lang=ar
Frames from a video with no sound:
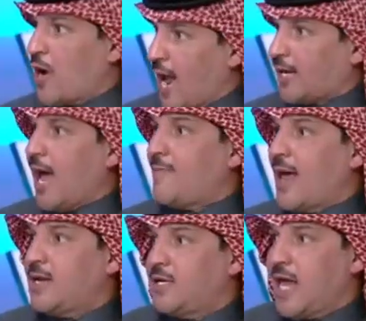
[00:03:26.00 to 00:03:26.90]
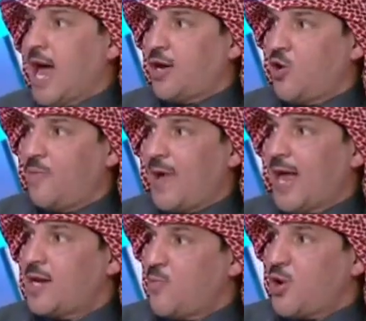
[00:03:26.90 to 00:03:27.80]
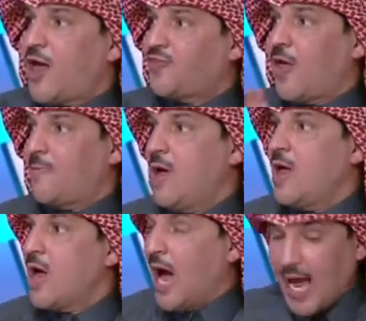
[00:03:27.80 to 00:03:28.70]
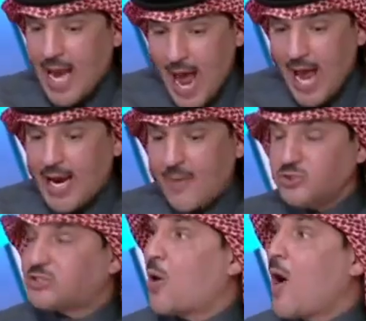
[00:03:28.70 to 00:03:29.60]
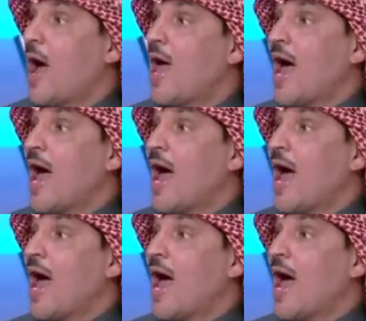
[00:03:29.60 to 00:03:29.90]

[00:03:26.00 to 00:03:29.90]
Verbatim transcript: هناك عمل إداري ومالي منظم صح على أعلى مستوى